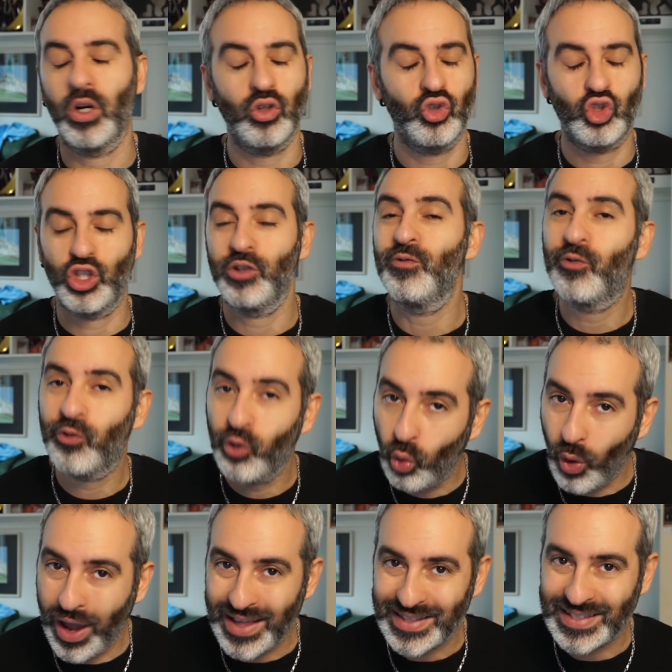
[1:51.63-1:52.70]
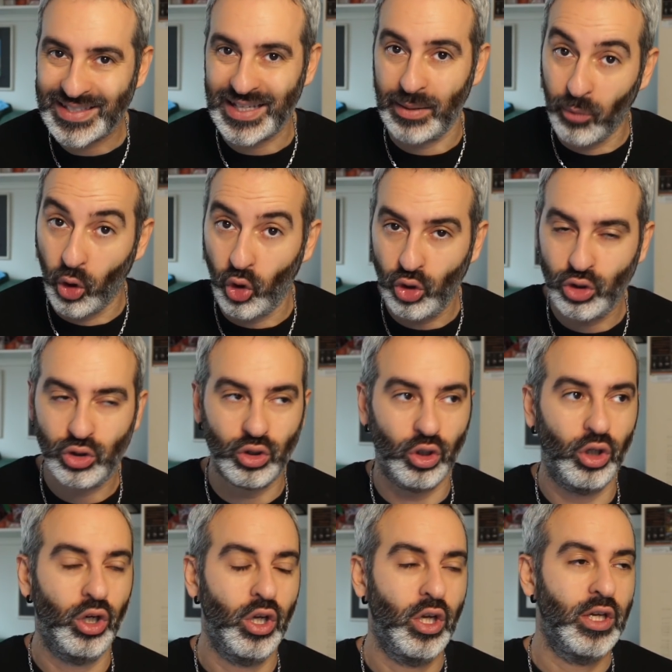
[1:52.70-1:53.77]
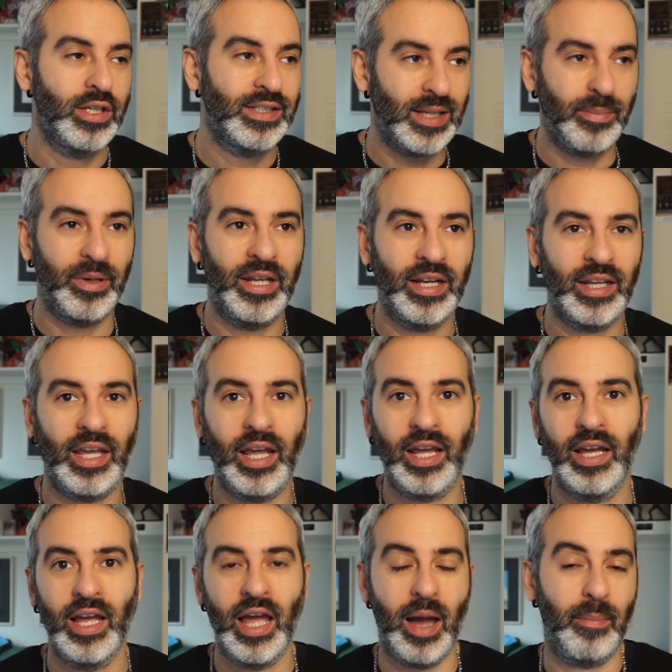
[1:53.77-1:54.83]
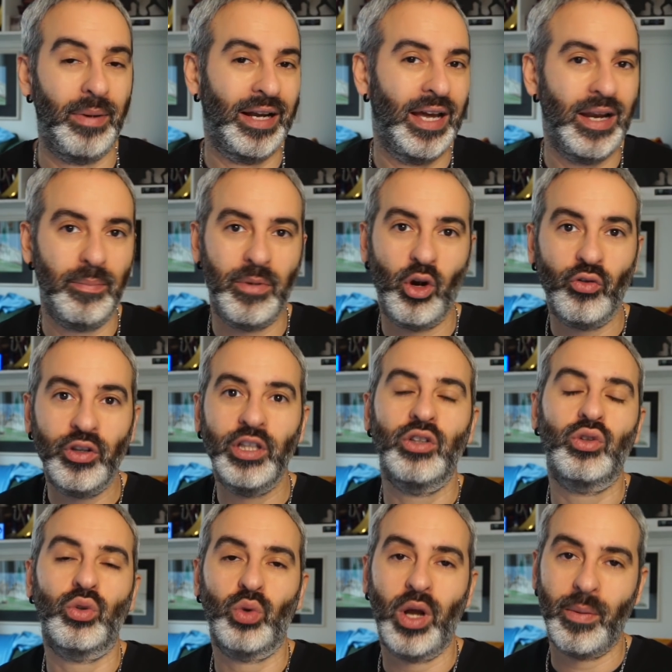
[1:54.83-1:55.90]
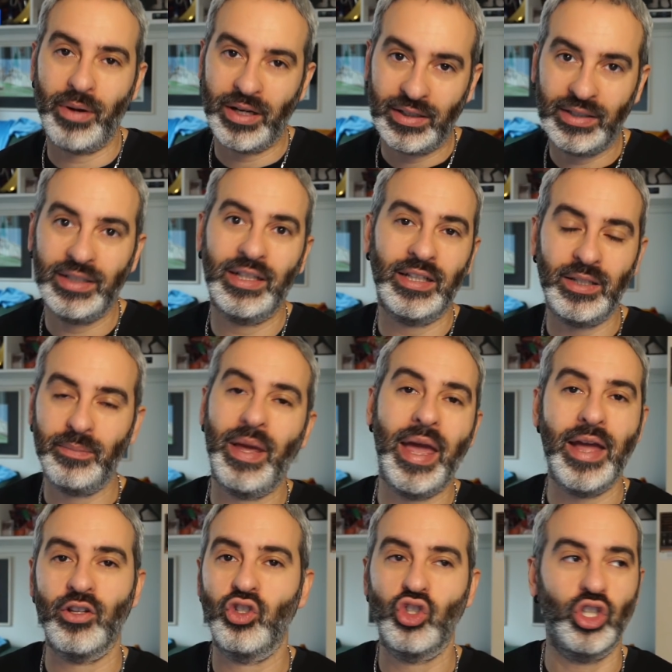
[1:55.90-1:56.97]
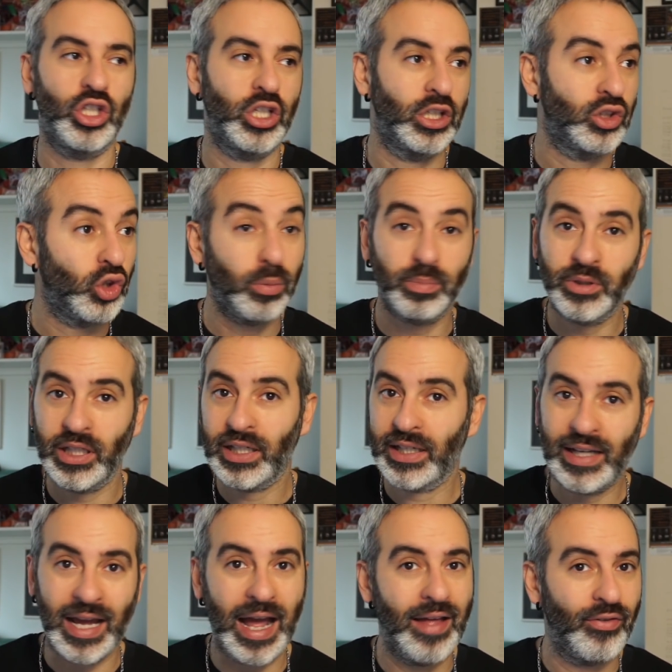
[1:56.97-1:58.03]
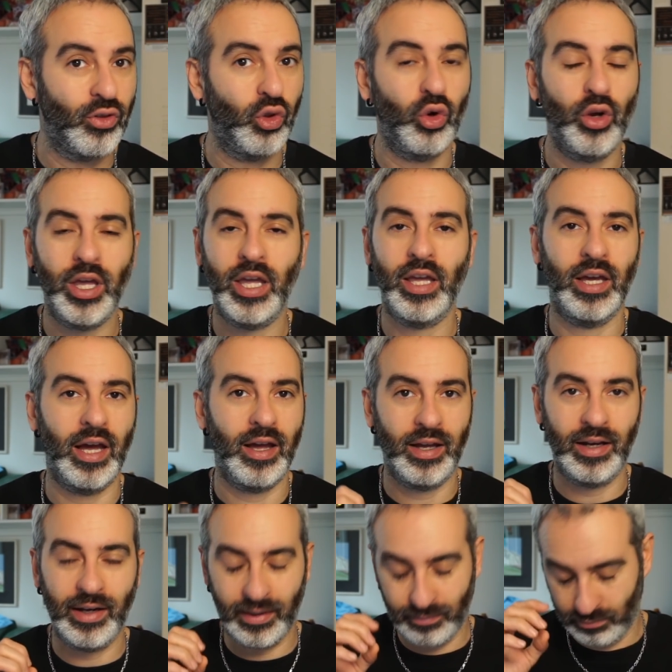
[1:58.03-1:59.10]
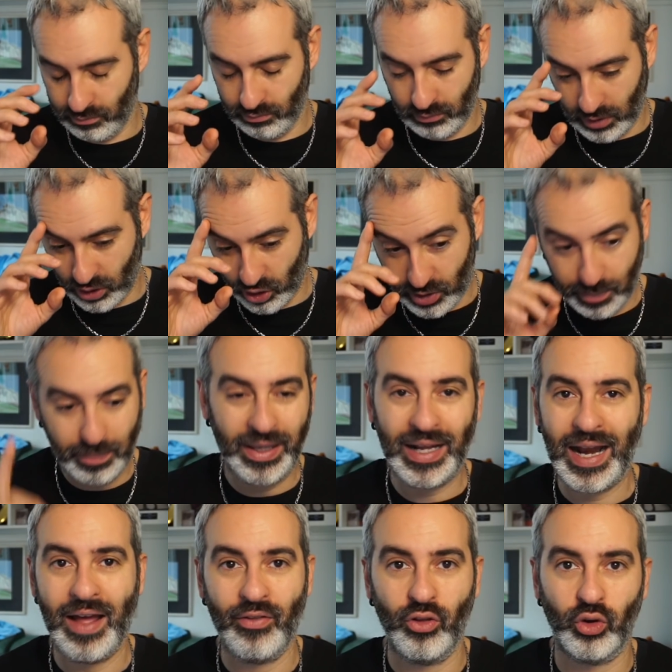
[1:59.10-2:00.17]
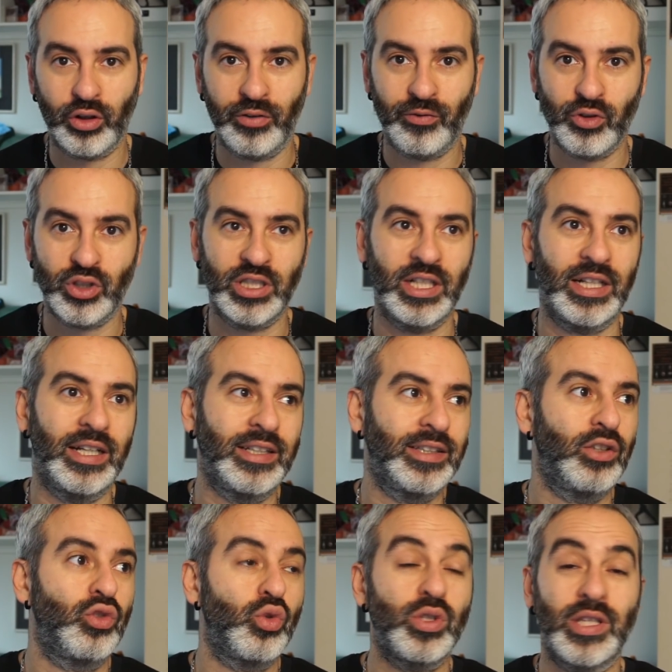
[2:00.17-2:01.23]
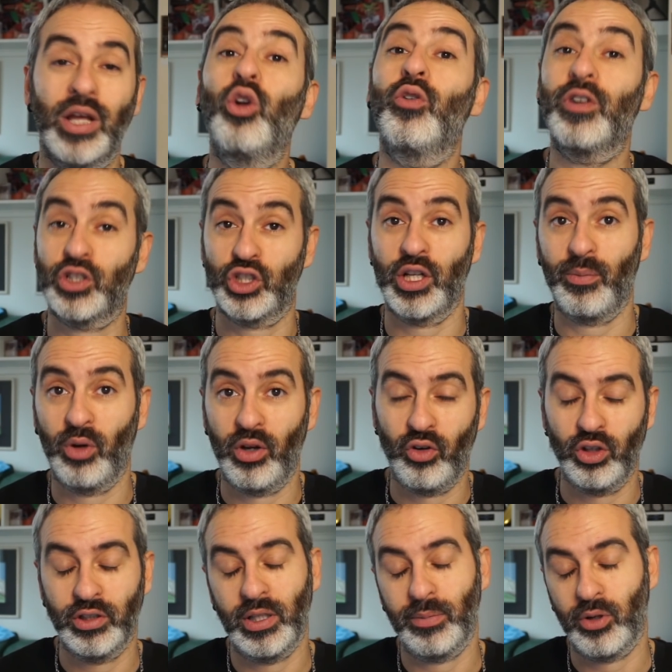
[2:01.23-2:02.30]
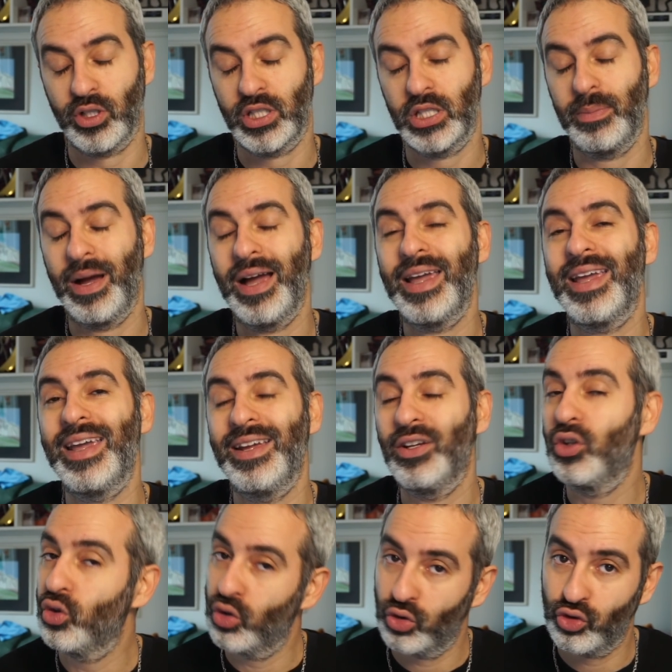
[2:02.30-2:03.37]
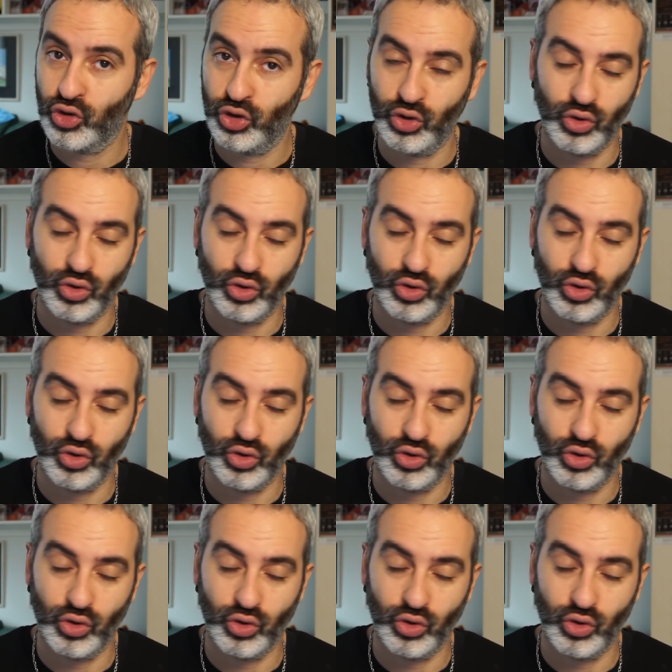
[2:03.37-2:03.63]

ci influenza molto sapere che ah, magari abbiamo vinto una partita di Magic top deckando e a, ah, mm, sperando che fosse la carta giusta, lo facciamo la volta prossima e non ci